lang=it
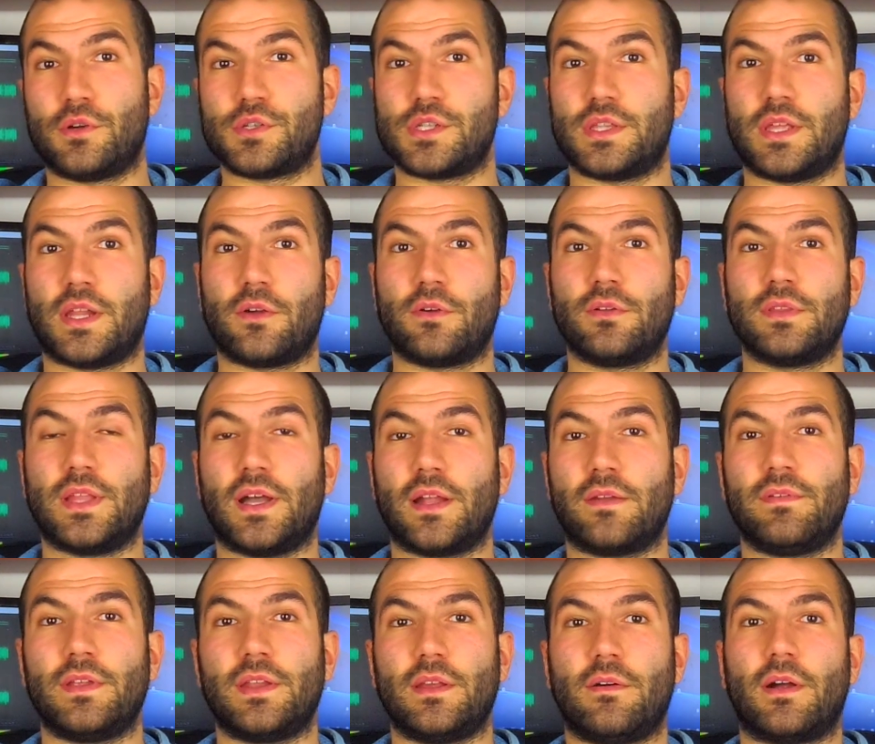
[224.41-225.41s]
da raccontarvi
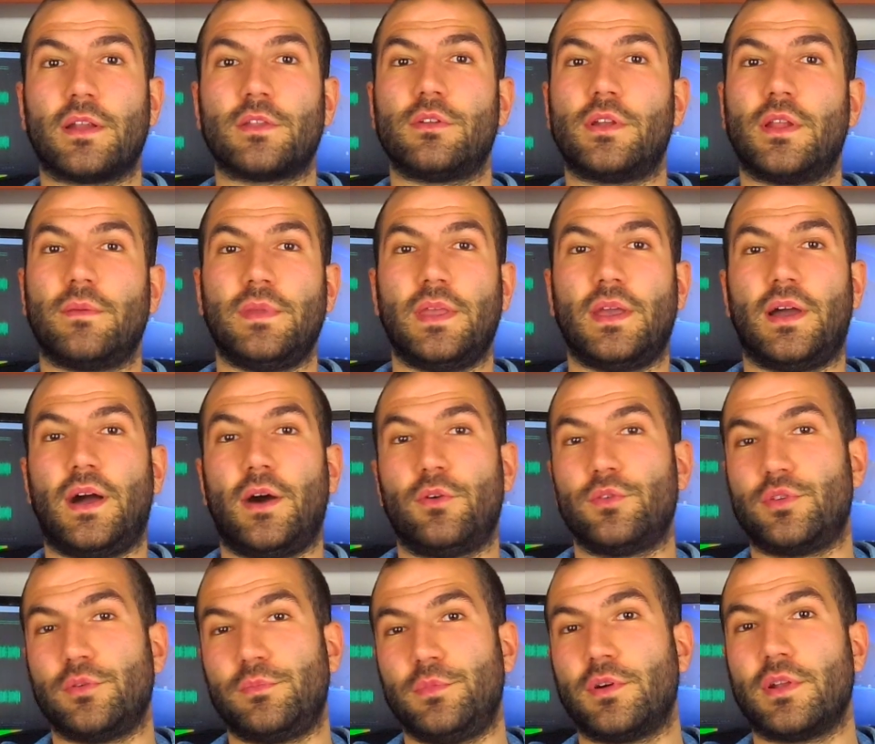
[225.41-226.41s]
riguardo la mia
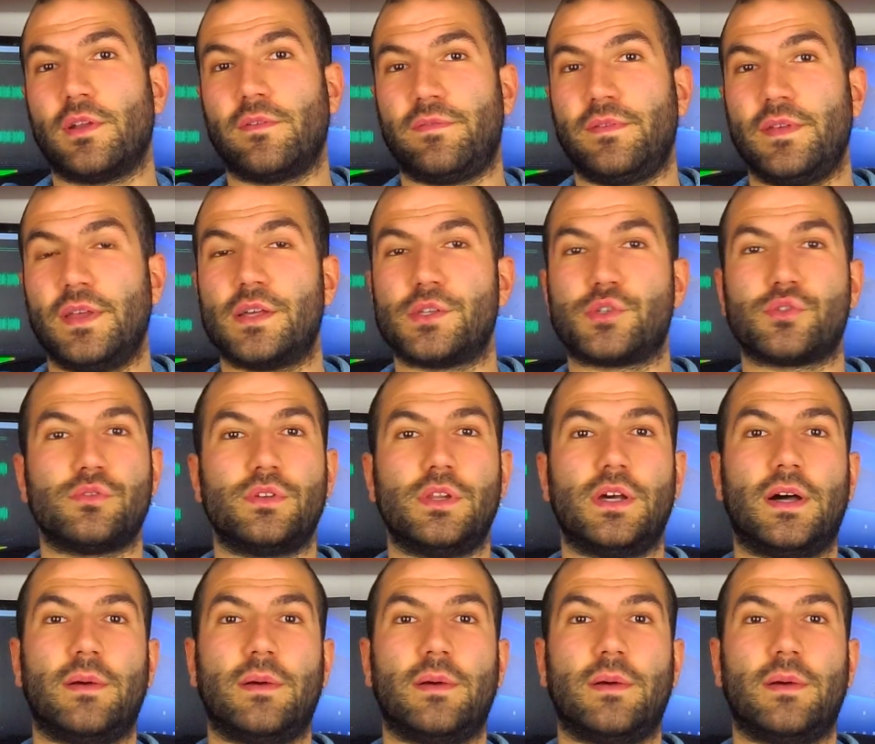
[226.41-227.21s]
autobiografia sulla